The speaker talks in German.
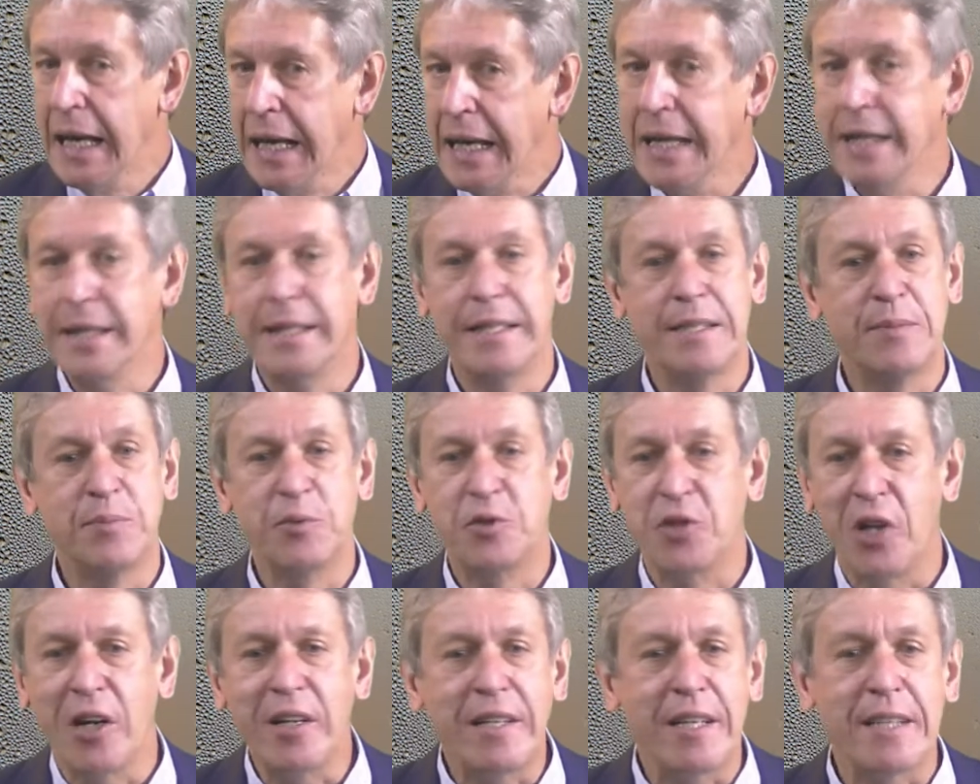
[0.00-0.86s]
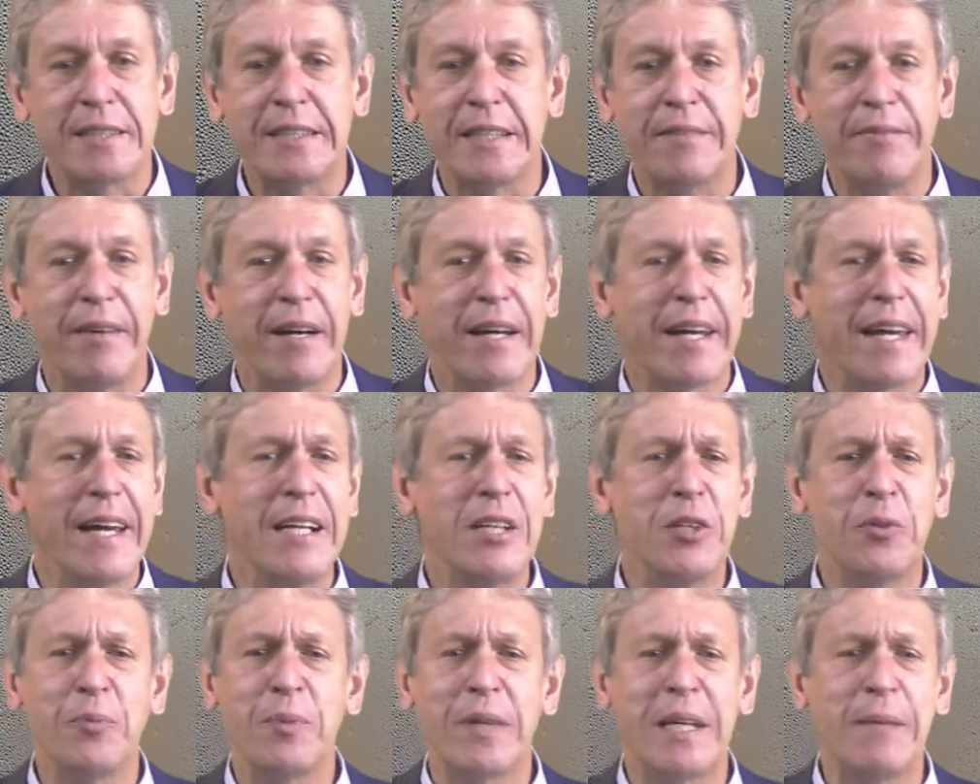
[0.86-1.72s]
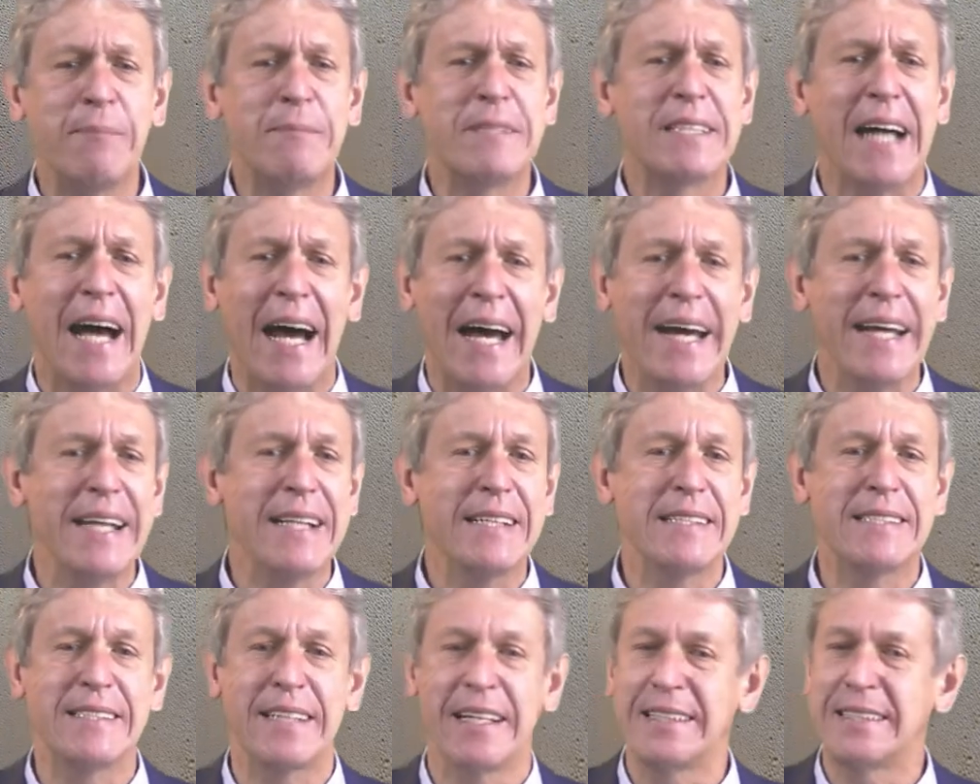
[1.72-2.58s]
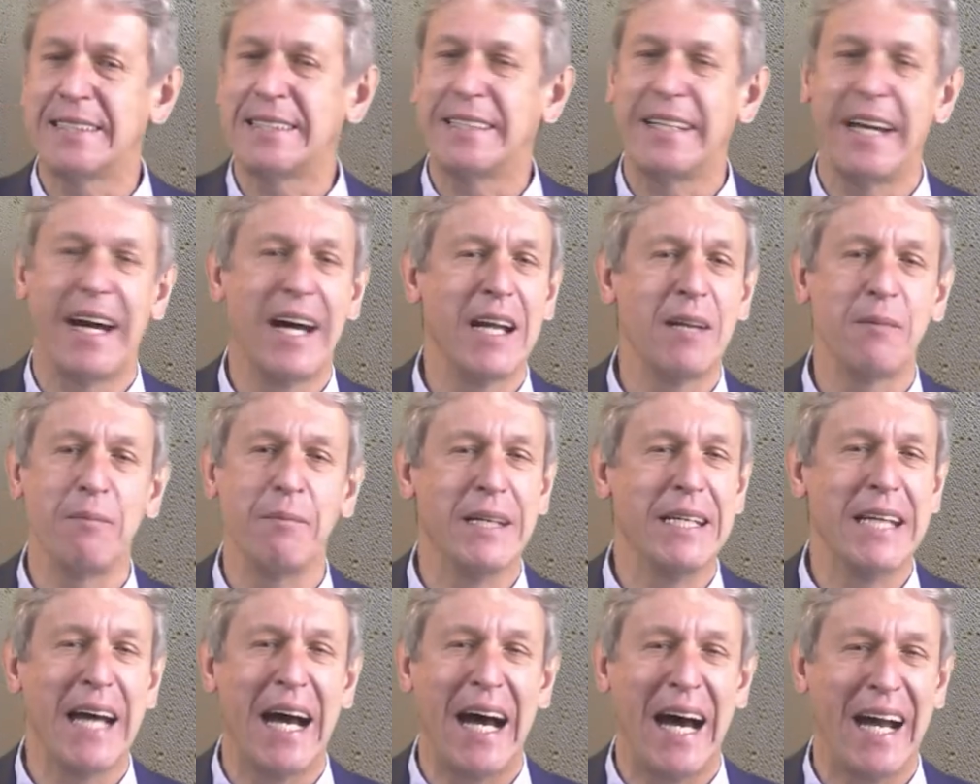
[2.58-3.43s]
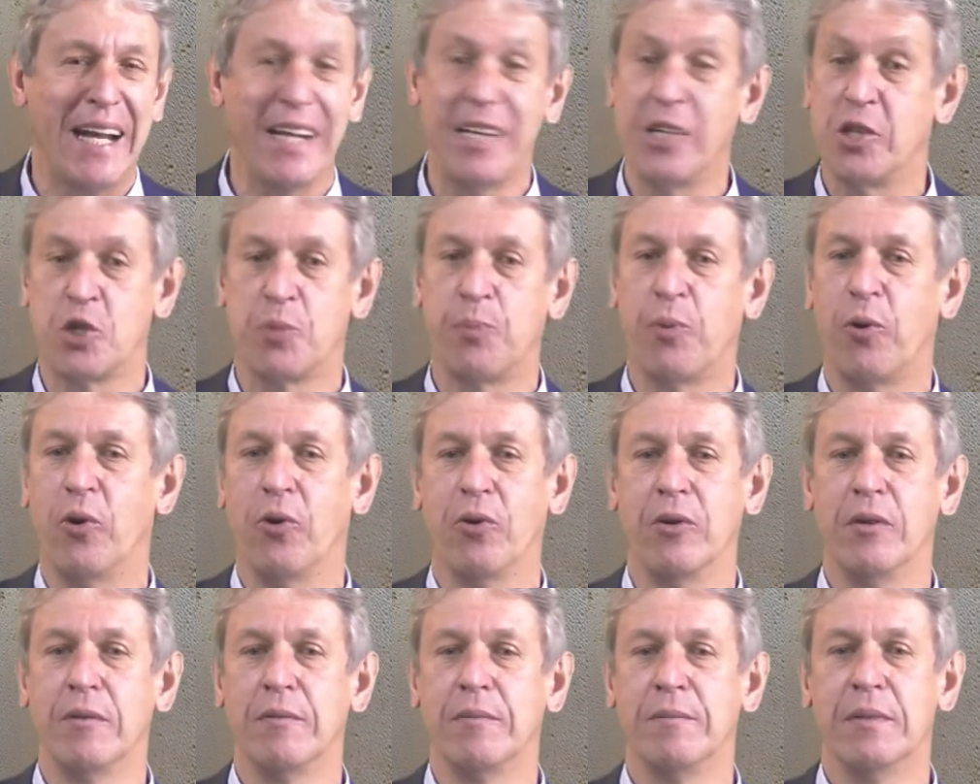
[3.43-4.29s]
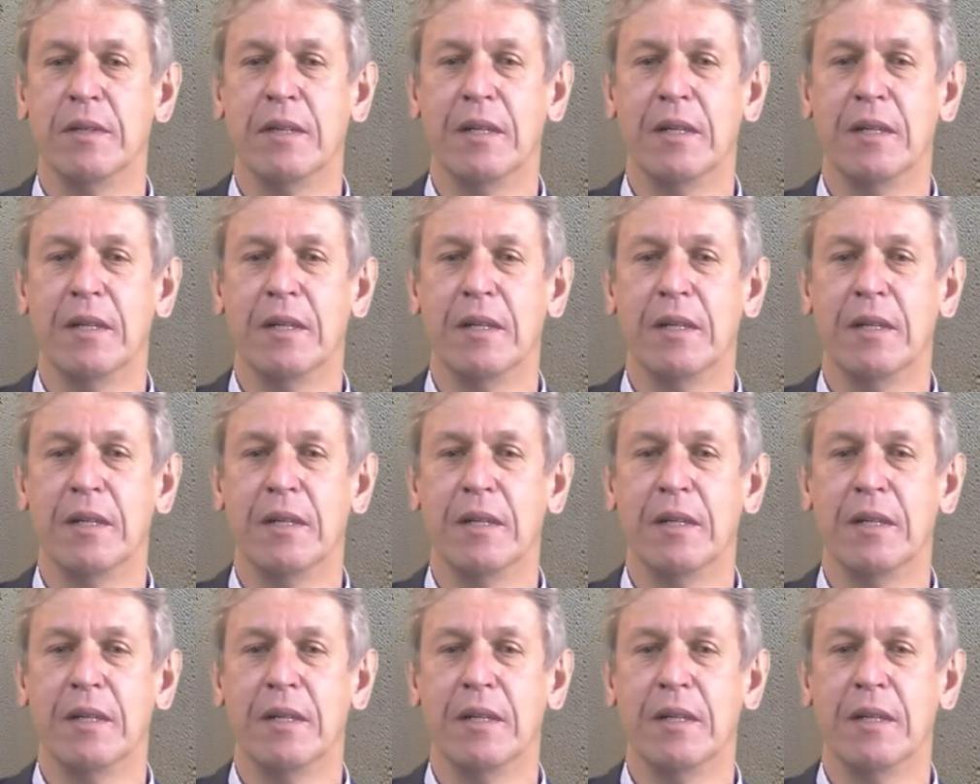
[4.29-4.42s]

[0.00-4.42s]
In diesem Sonntagsevangelium gibt es einen Satz, der hat mich angesprungen.